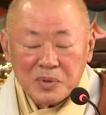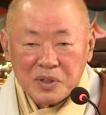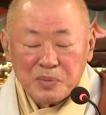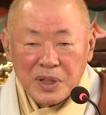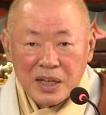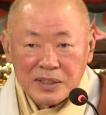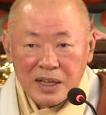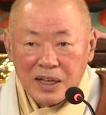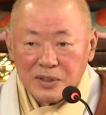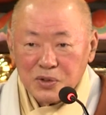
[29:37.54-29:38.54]

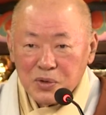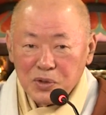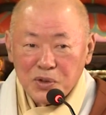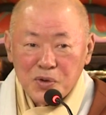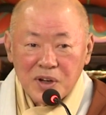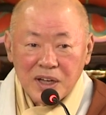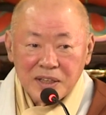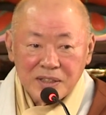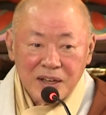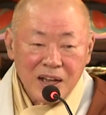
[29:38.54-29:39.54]
금당사 쪽을
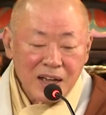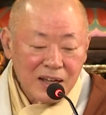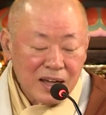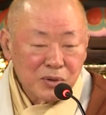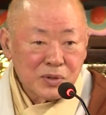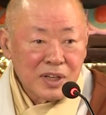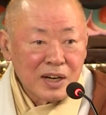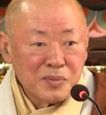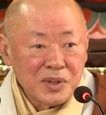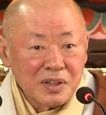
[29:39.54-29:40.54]
통과해서 아이고
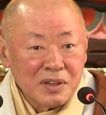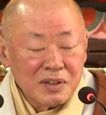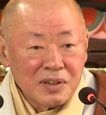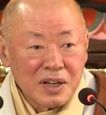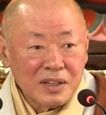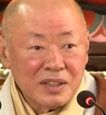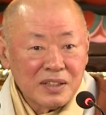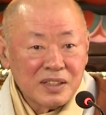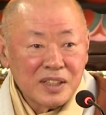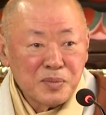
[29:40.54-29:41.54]
사람들 걸어가는데
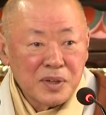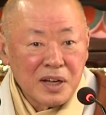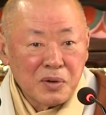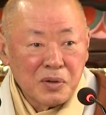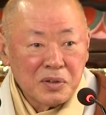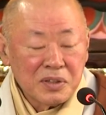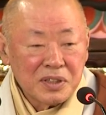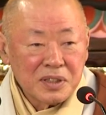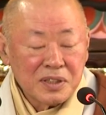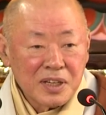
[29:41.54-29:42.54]
스님이라고
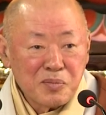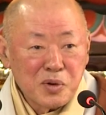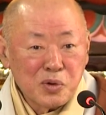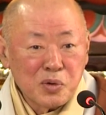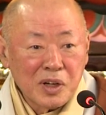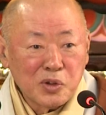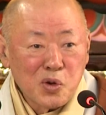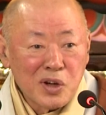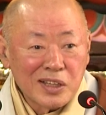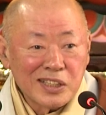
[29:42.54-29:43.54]
차 몰고 가니
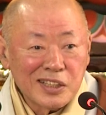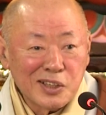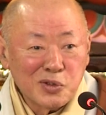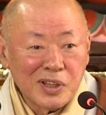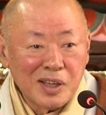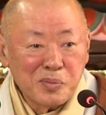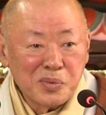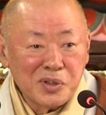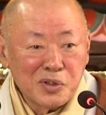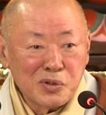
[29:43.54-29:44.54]
통과시켜주대
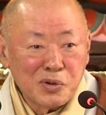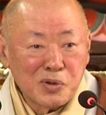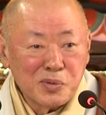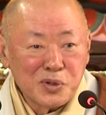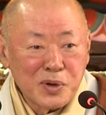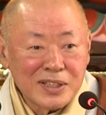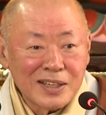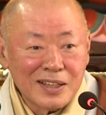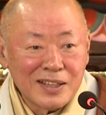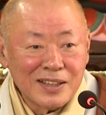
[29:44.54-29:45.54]
비는 조금씩
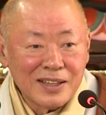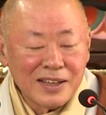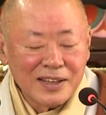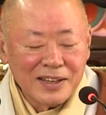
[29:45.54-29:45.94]
왔었는데